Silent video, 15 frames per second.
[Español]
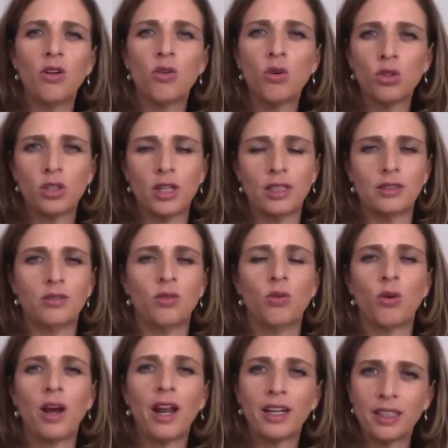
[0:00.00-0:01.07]
cosas o
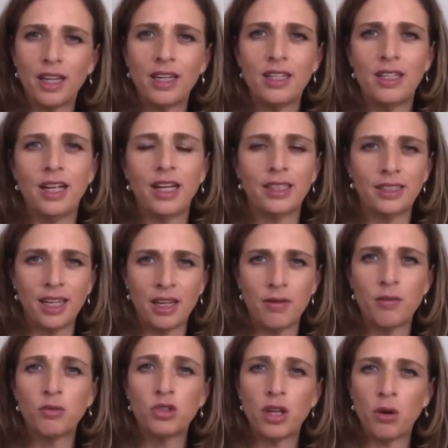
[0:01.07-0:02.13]
características que
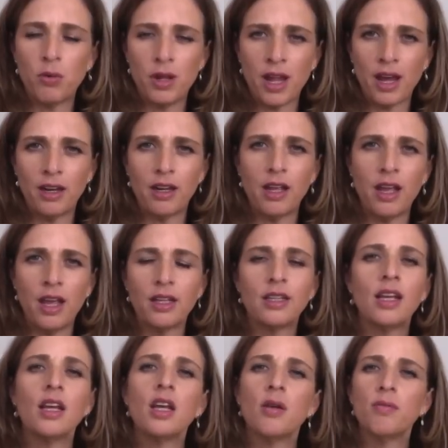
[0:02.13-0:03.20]
debemos de cuidar es
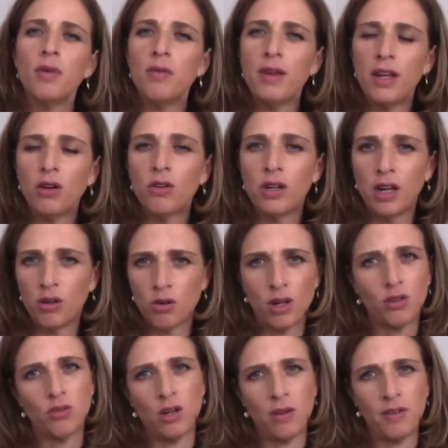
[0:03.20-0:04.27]
vivir con el
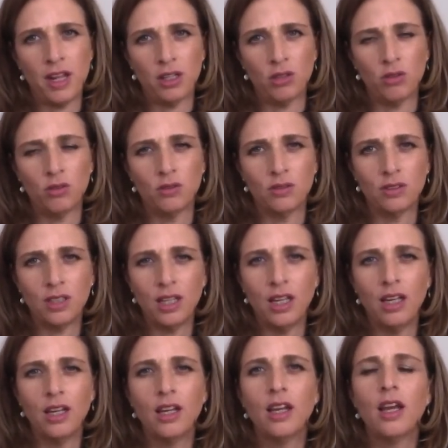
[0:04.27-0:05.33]
corazón abierto. ¿sí?